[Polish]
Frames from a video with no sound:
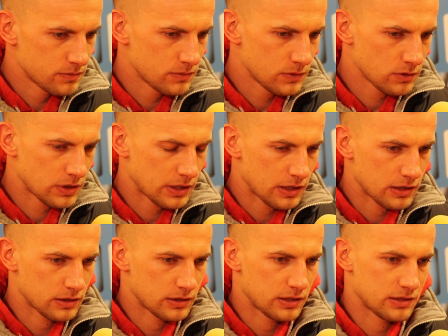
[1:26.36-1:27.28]
No
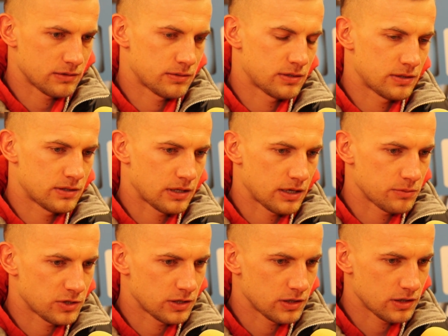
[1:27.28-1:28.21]
tak, ja
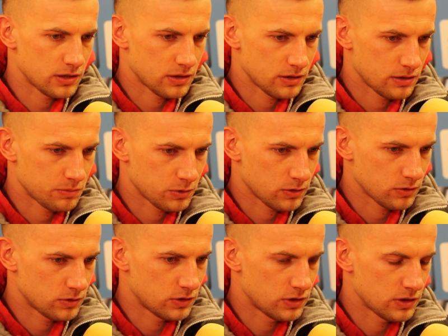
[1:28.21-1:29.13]
staram się
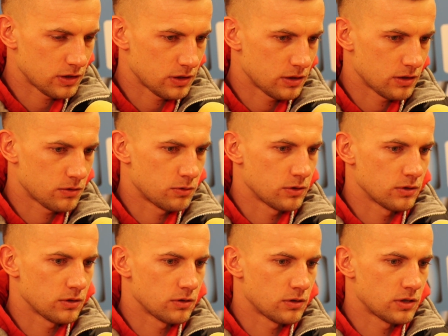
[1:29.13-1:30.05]
podchodzić na
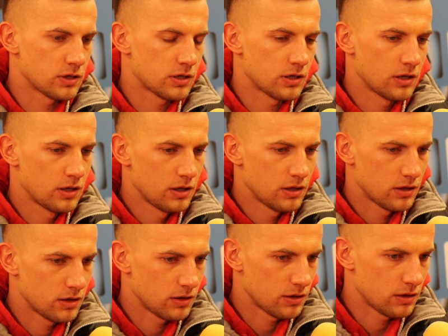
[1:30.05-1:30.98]
chłodno do tych
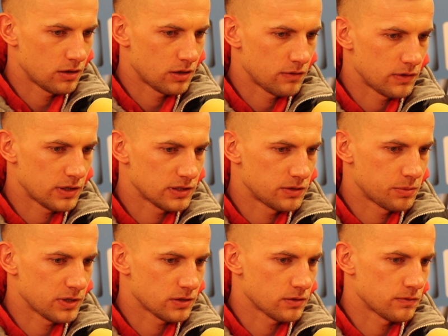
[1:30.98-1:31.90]
y, rewelacji
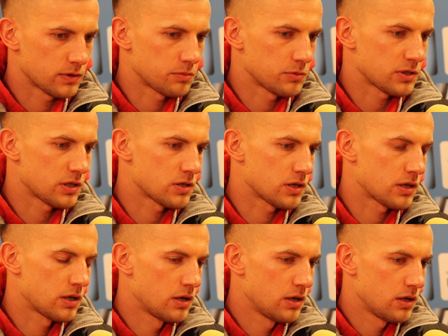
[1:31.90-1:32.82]
prasowych. Myślę, że
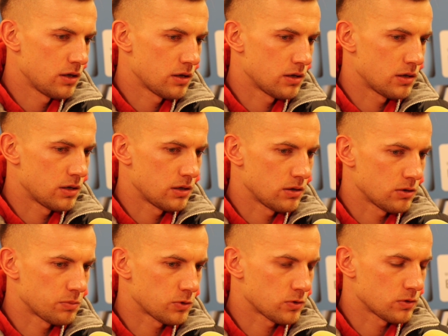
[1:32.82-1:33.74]
y,
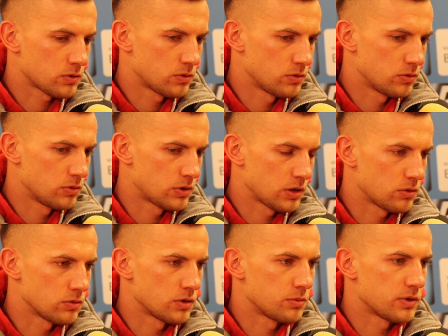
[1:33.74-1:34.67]
od początku tej
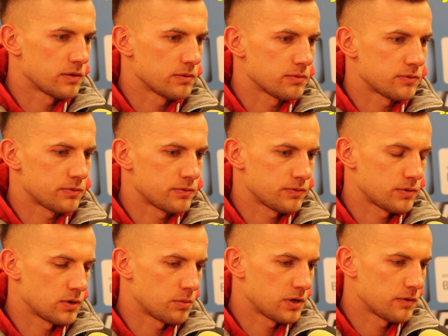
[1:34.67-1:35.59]
rundy byłem w
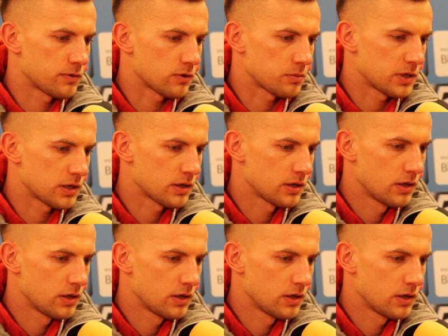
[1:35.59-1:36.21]
dobrej formie.